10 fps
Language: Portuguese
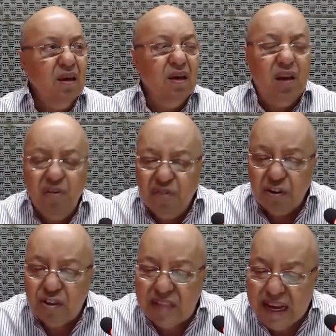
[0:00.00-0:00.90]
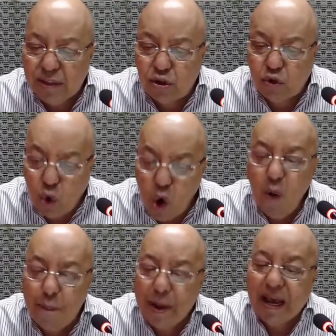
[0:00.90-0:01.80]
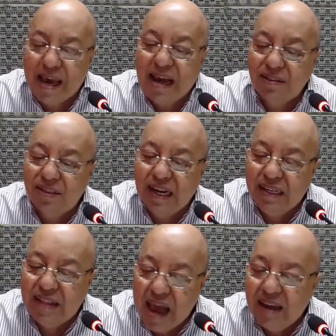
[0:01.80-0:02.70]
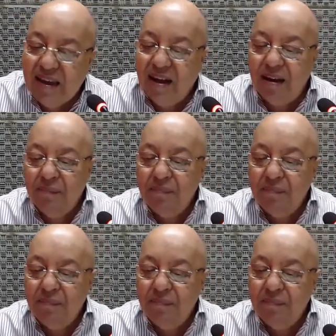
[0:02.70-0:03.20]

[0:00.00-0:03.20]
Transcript: Que vocês comprem essa ideia,